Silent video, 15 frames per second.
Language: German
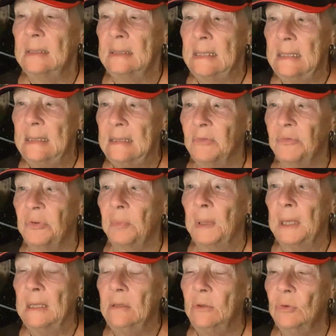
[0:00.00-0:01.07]
diese
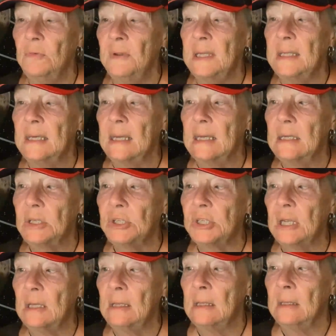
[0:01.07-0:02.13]
Verbindung
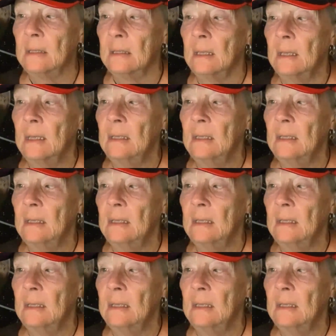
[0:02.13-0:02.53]
wiederherstellen,